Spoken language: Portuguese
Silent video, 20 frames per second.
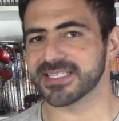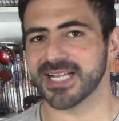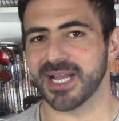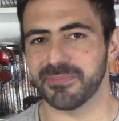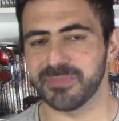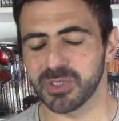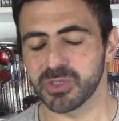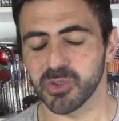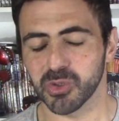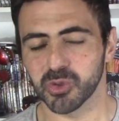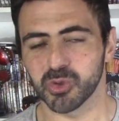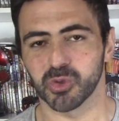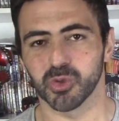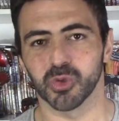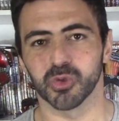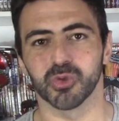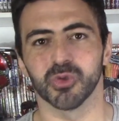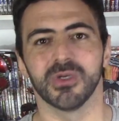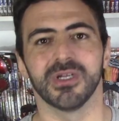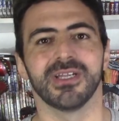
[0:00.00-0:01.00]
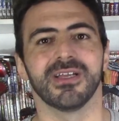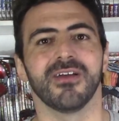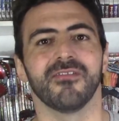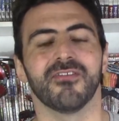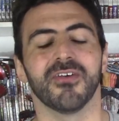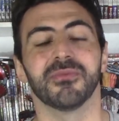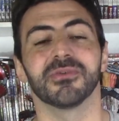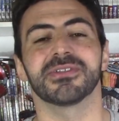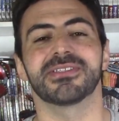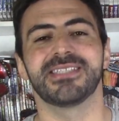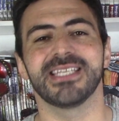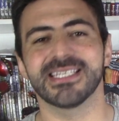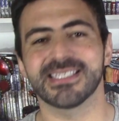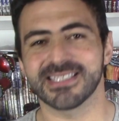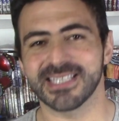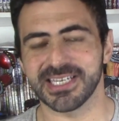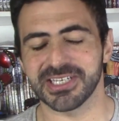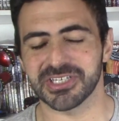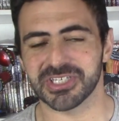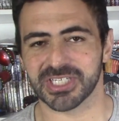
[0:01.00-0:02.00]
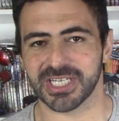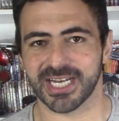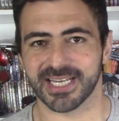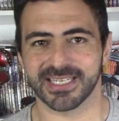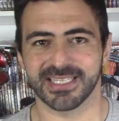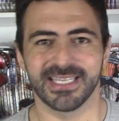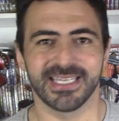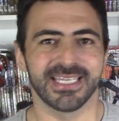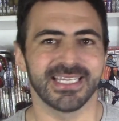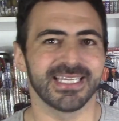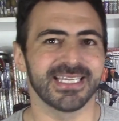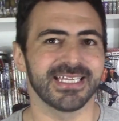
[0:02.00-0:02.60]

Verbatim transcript: captou tudo, vamos destrinchar